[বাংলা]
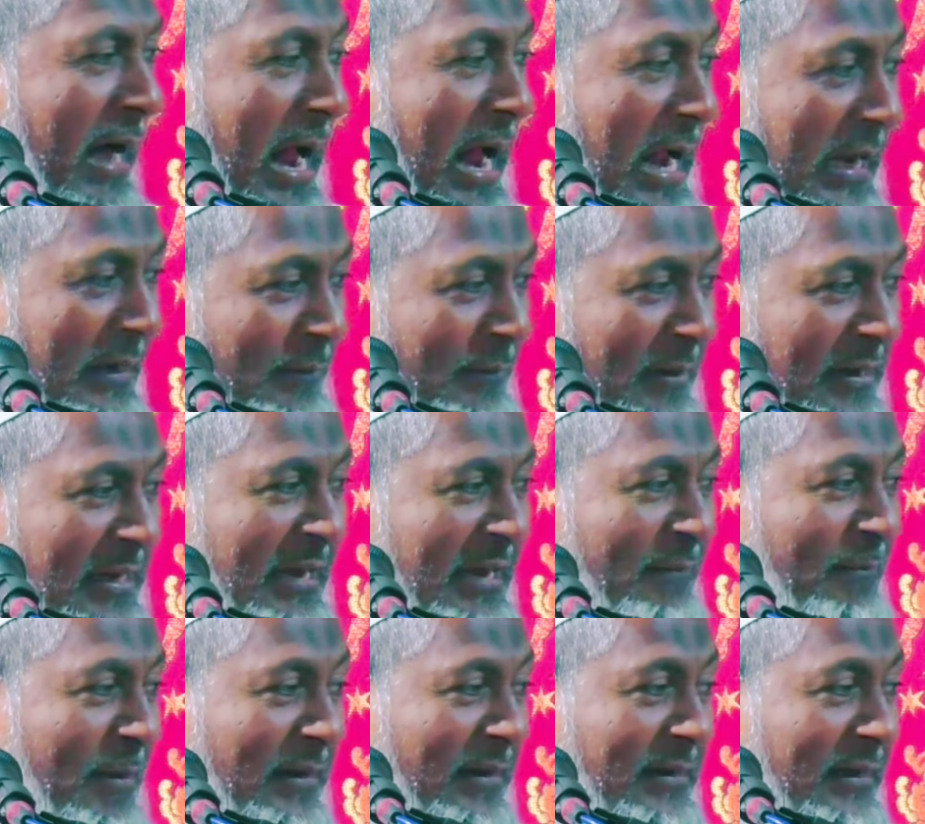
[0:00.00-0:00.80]

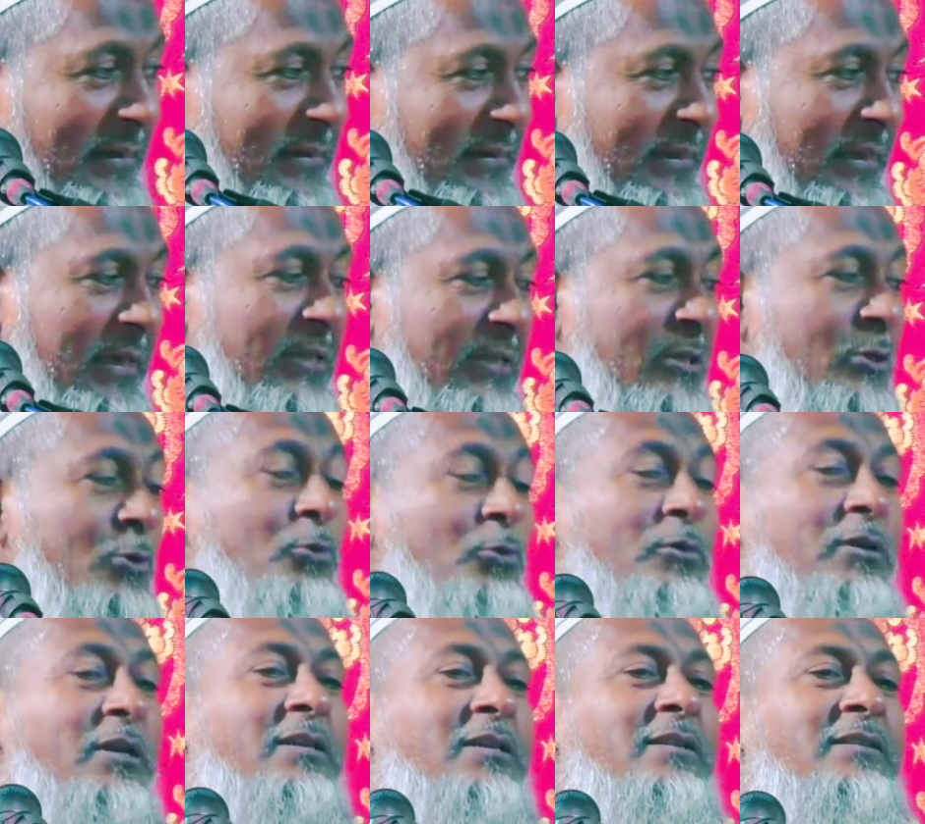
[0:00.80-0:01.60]
আরবেলিয়া বাজার থেকে
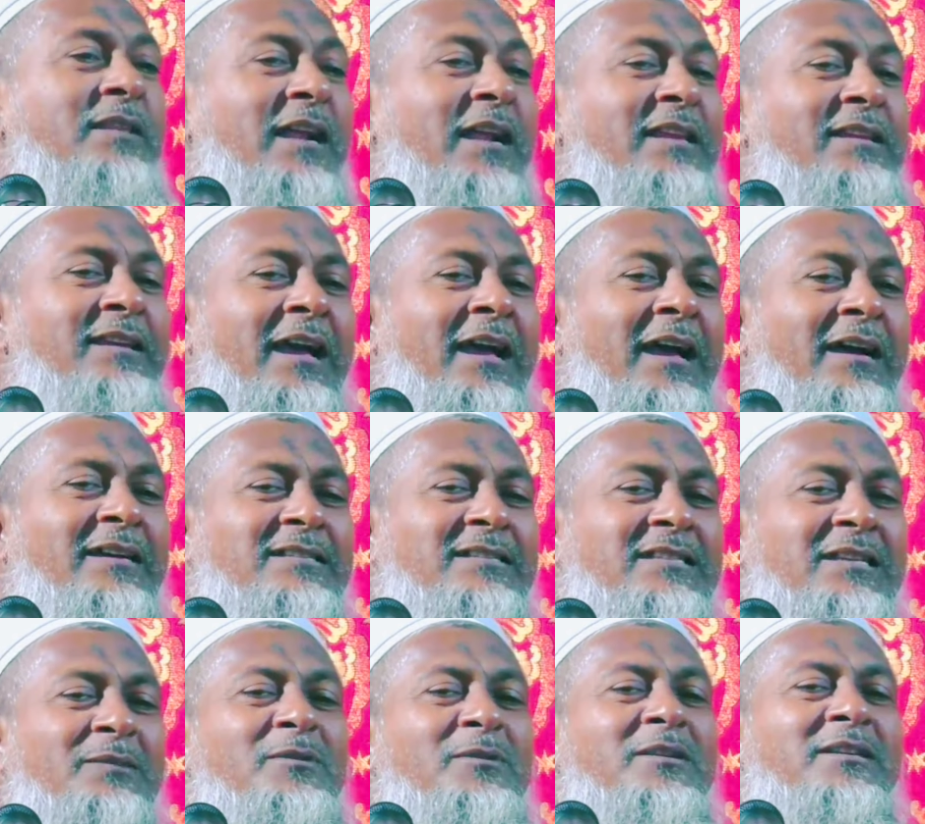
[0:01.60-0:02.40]
ছুটে এসে দাঁড়িয়ে
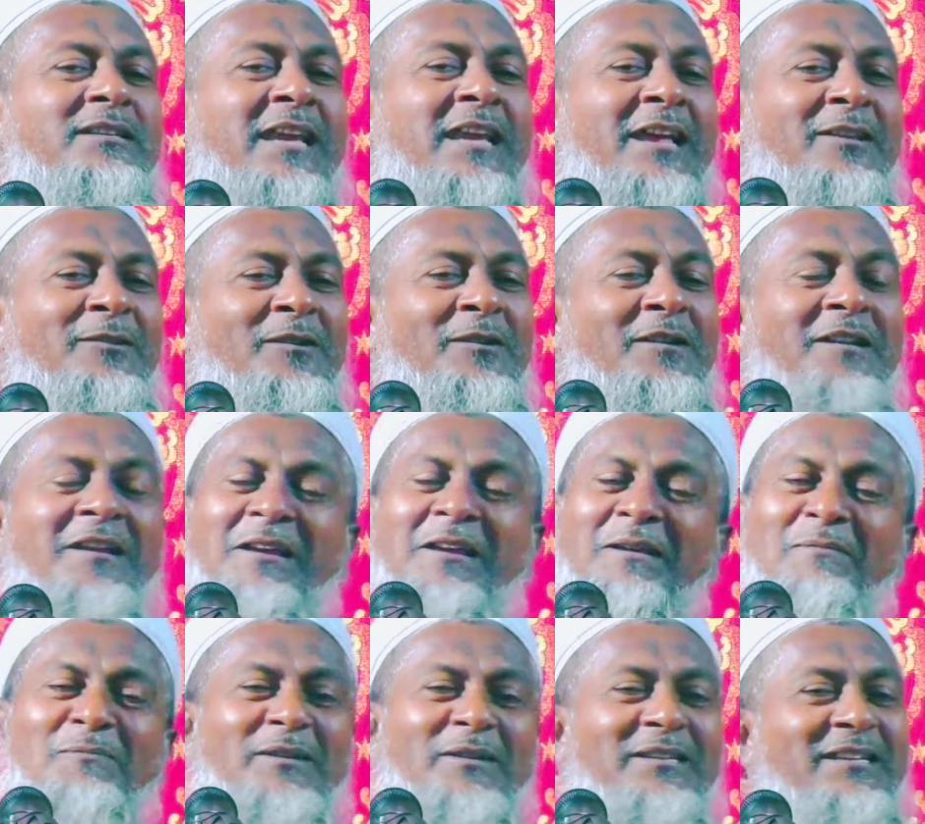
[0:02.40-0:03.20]
হাসছে বলছি কেন
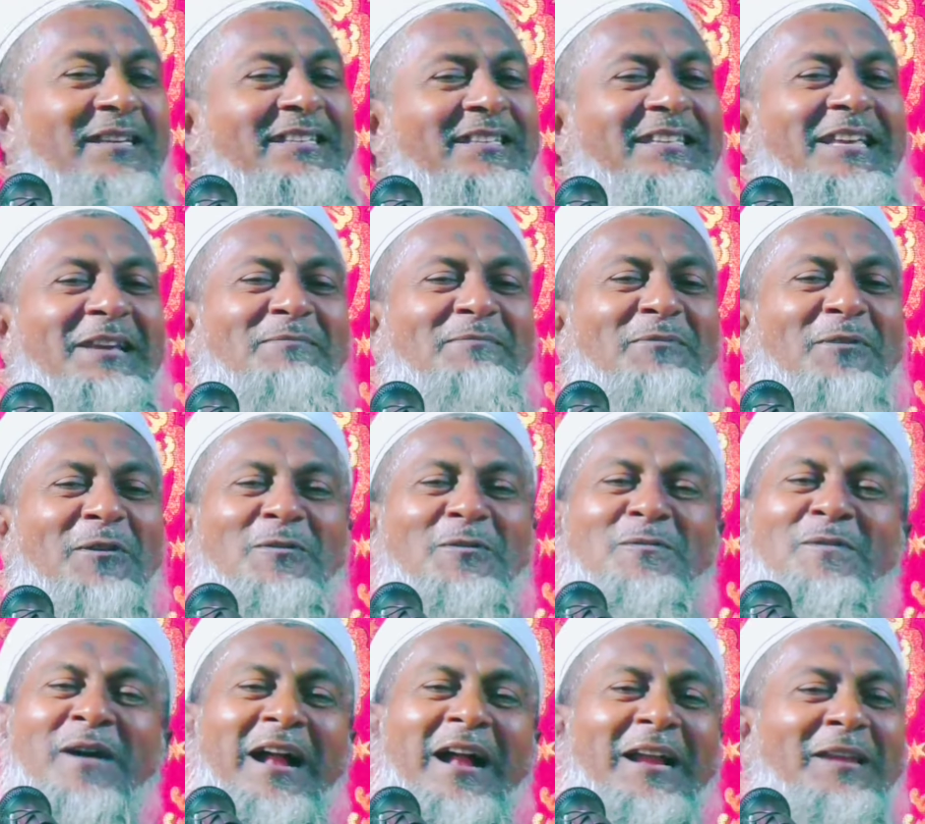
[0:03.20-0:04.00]
বলছি কি
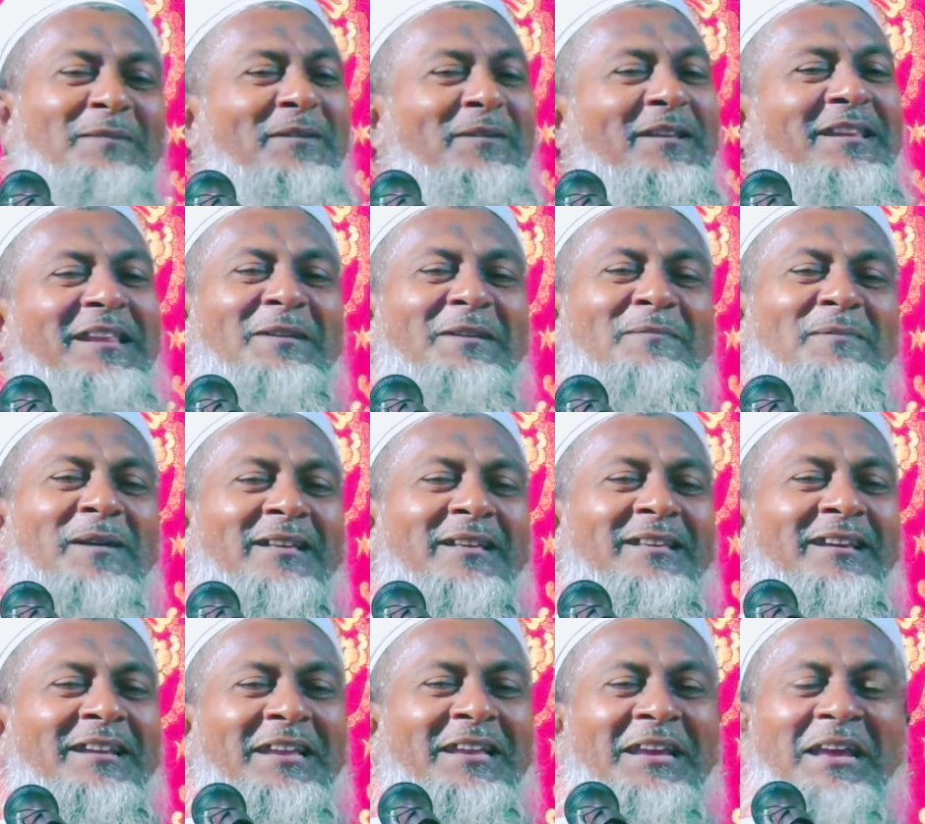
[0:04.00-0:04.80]
বলবো আরবেলিয়া
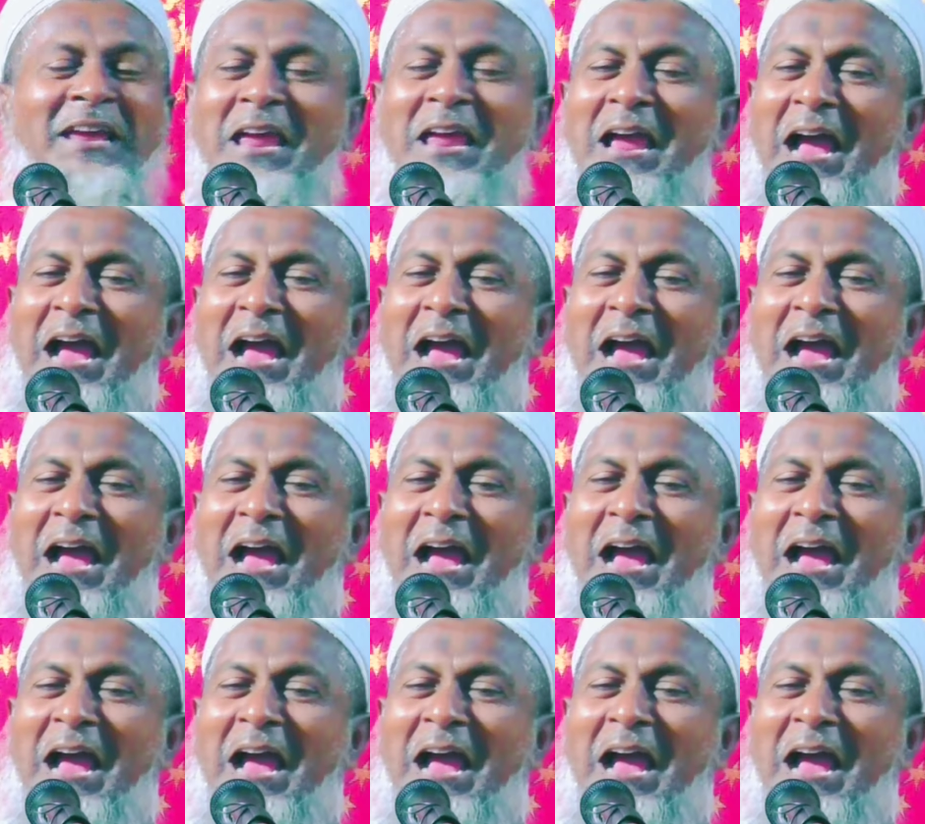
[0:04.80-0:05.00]
বাজারে